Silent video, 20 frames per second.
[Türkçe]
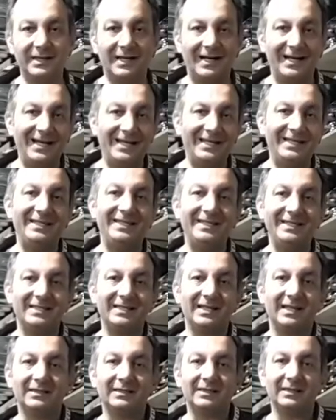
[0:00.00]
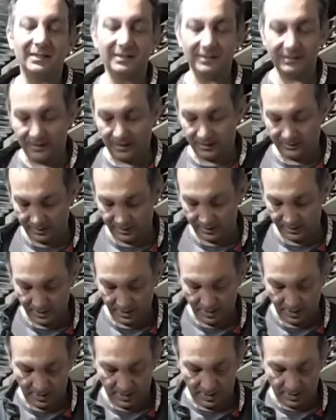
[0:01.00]
terlediğiniz anda da zaten
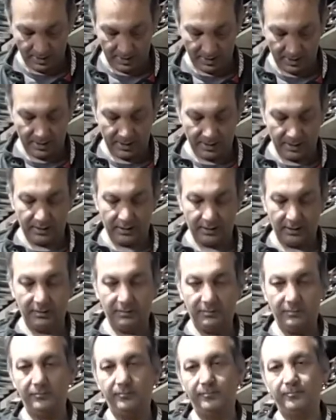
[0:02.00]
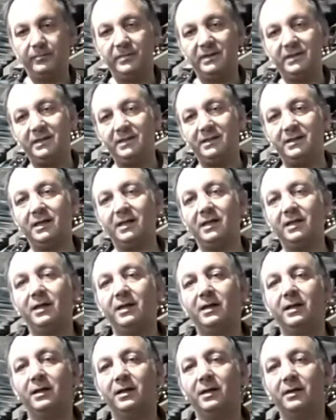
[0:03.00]
e, size
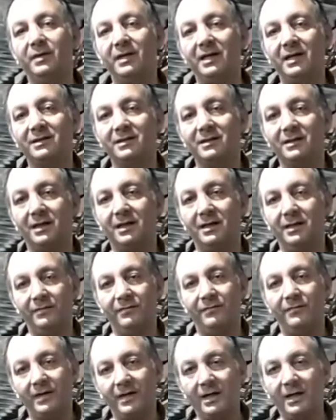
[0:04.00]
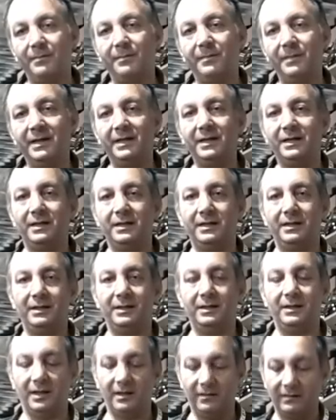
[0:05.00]
e, biraz daha hani ferah bir
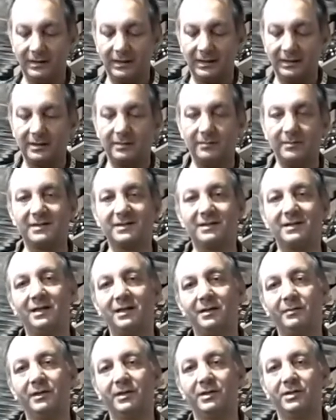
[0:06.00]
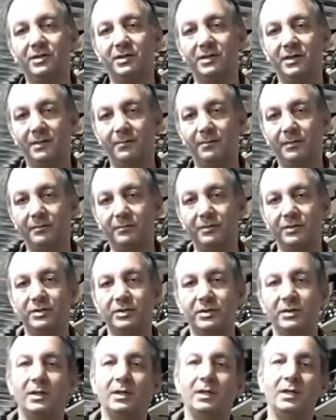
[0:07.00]
e, havalandırma sağlamak için
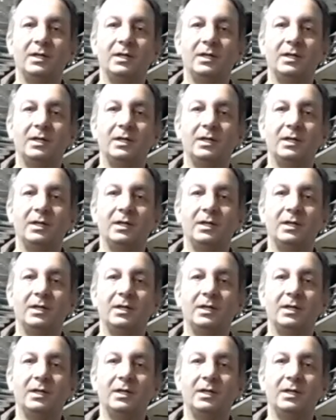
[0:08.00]
yapılmış.